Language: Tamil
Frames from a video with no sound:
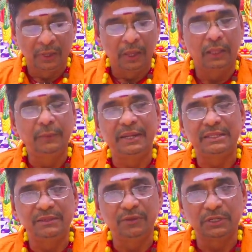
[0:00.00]
அதேமாரி
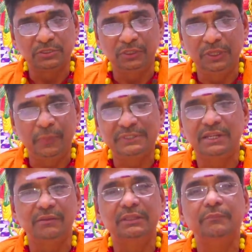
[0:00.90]
இவங்களோட சொந்த
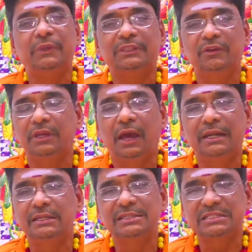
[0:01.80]
பிரச்சனையை வந்து மற்றவங்க
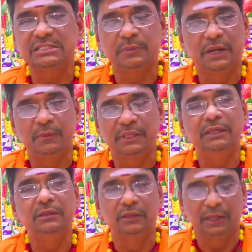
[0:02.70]
யார்ட்டையும் டிஸ்கஸ் பண்ணாமல்
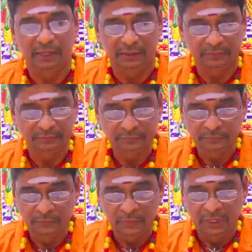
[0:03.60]
இருந்தால் இன்னும் நல்லது
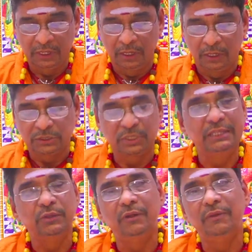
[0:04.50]

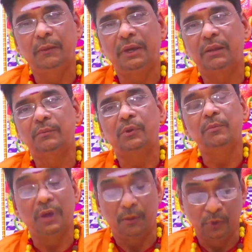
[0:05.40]
செய்தொழில் வியாபாரம்
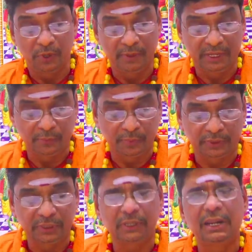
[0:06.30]
ரொம்ப அமோகமாக இருக்க
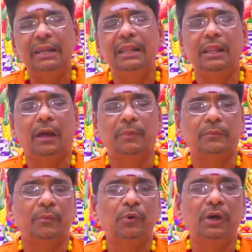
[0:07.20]
போகிறது நல்ல லாபம்
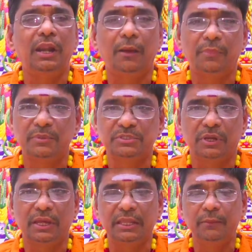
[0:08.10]
அமோக லாபம்னு
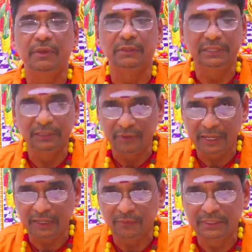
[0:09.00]
சொல்லலாம் இனிமேல் வந்து இது
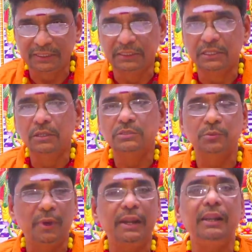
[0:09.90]
வரைக்கும் வந்து
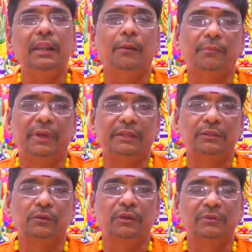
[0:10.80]
சுமாரான லாபமாக
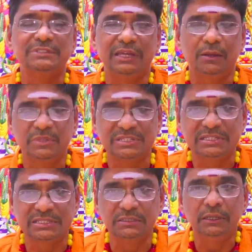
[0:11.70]
இருந்திருக்கும் இவங்க செய்கிற
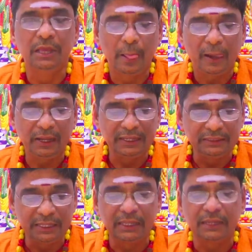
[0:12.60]
பிஸ்னஸ்ஸு ஆனால் இந்த